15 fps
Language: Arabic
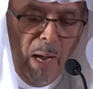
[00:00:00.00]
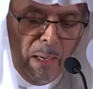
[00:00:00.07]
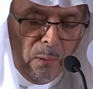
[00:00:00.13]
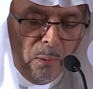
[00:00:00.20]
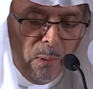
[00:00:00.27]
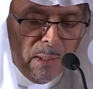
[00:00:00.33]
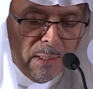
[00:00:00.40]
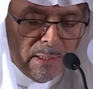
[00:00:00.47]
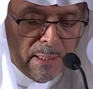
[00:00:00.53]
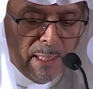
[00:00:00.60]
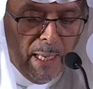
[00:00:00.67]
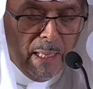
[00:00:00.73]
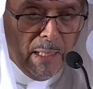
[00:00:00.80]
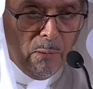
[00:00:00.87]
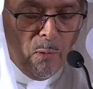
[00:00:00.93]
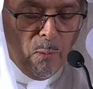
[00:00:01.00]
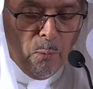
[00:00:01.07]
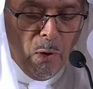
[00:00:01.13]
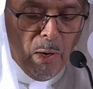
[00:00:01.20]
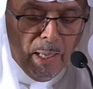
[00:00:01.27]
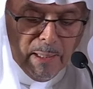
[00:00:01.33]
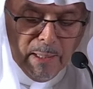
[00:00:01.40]
عقل الإنسان
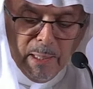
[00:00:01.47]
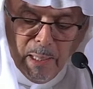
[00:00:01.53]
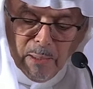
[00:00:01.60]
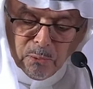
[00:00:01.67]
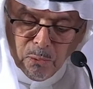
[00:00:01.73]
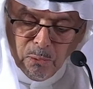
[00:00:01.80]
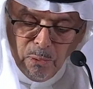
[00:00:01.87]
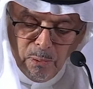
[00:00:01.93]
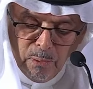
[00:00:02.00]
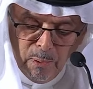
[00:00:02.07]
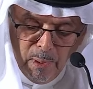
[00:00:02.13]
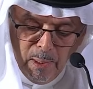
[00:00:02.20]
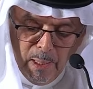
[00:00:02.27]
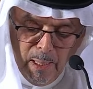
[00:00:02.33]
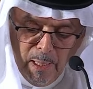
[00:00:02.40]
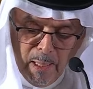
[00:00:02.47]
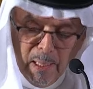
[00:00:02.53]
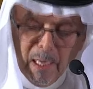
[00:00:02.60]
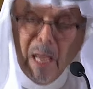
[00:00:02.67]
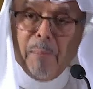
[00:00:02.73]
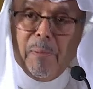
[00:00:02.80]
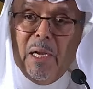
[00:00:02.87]
ومخيلته
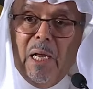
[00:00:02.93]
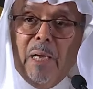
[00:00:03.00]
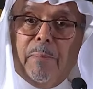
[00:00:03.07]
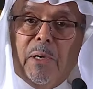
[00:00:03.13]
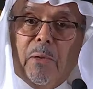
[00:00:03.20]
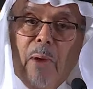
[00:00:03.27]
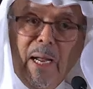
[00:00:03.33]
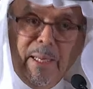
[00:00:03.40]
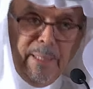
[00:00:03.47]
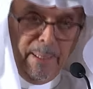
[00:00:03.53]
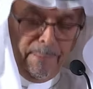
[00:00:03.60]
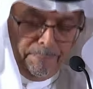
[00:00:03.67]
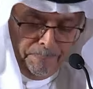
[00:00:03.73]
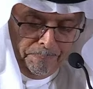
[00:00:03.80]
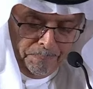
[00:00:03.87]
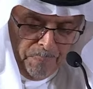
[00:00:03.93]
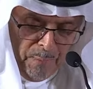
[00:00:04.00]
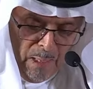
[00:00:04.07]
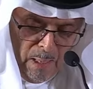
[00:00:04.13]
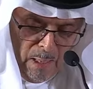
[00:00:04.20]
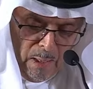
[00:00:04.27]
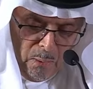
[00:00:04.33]
لا بالحبر وحده
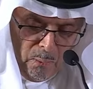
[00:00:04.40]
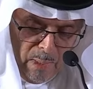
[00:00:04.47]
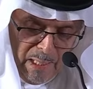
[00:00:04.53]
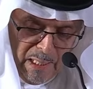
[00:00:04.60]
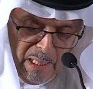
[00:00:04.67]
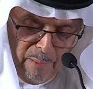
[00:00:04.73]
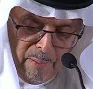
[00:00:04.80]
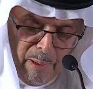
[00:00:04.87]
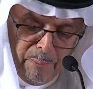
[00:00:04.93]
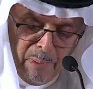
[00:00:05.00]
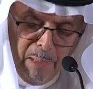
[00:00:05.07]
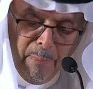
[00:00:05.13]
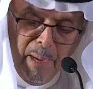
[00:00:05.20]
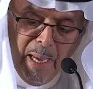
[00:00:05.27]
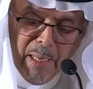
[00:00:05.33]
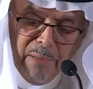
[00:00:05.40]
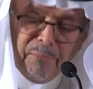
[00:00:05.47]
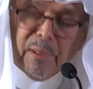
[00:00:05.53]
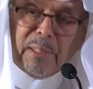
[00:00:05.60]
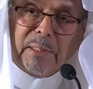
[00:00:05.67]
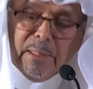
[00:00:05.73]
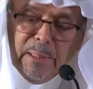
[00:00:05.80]
وإنما
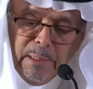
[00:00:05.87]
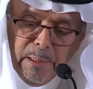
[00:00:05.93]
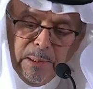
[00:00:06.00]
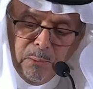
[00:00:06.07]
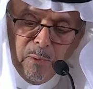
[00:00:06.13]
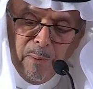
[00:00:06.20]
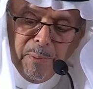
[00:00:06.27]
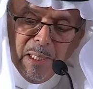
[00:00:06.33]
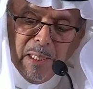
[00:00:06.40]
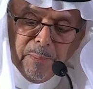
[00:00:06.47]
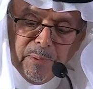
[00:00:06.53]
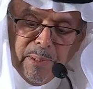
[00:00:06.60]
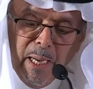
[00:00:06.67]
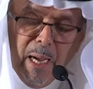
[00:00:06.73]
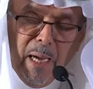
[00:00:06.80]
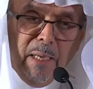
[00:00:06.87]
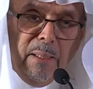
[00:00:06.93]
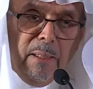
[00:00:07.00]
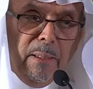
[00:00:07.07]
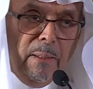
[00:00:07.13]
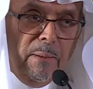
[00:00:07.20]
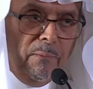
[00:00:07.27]
بالمعرفة وبالإبداع
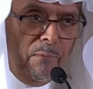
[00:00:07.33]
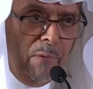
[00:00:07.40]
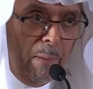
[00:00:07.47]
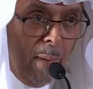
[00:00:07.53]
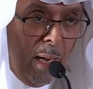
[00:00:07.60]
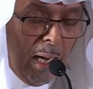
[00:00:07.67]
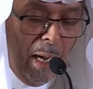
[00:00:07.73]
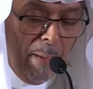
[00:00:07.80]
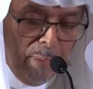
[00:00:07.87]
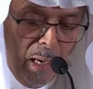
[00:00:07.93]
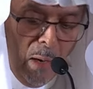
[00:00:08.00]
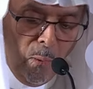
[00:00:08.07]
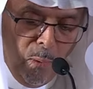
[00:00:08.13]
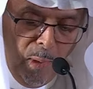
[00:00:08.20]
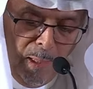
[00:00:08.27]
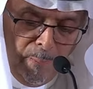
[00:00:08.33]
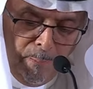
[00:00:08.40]
في المقام الأول